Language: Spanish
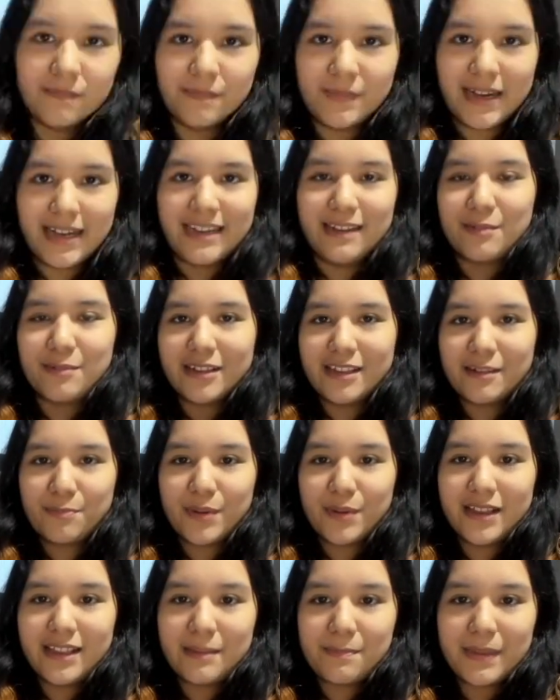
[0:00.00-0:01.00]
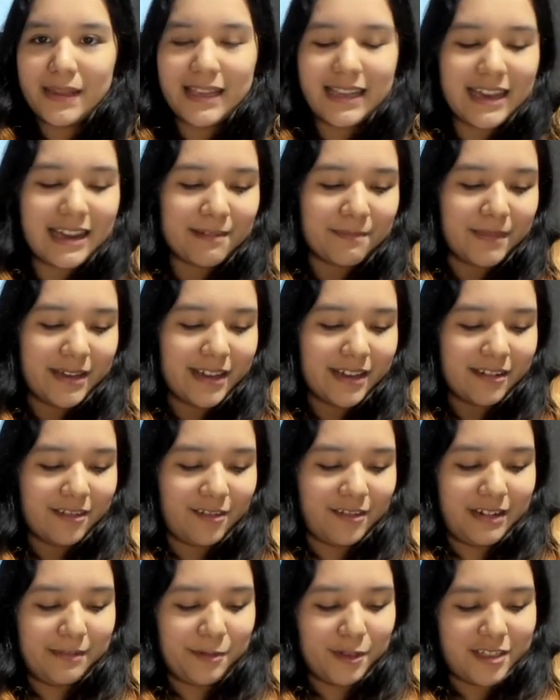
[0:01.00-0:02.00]
Vale, pues después de pelearme
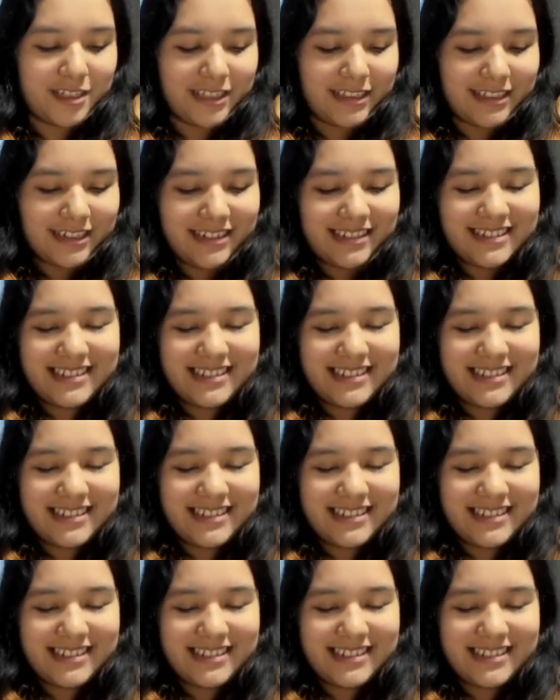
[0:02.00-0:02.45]
con la bolsita,